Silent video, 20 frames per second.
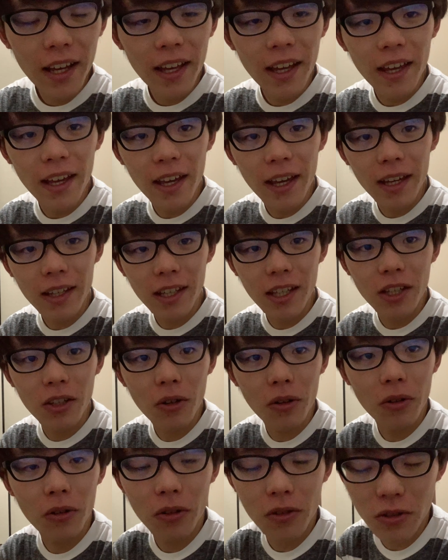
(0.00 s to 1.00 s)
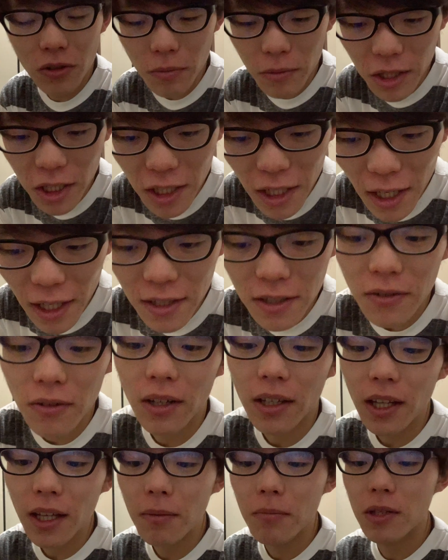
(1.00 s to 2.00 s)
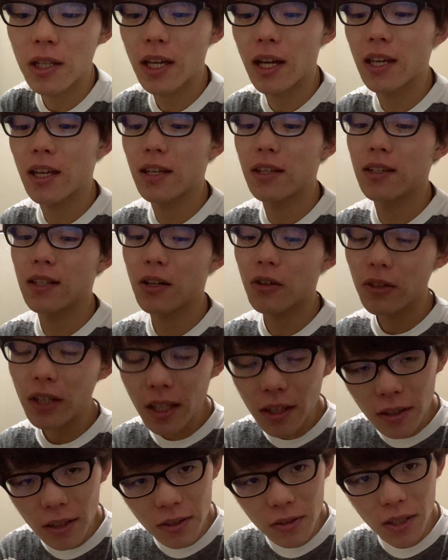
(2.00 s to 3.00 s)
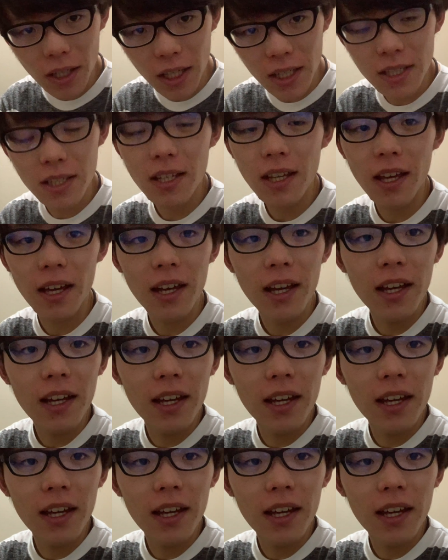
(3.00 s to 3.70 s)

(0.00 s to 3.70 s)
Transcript: えー、金曜ロードショー見てないやつとかね、見ないだろうなってやつを消して、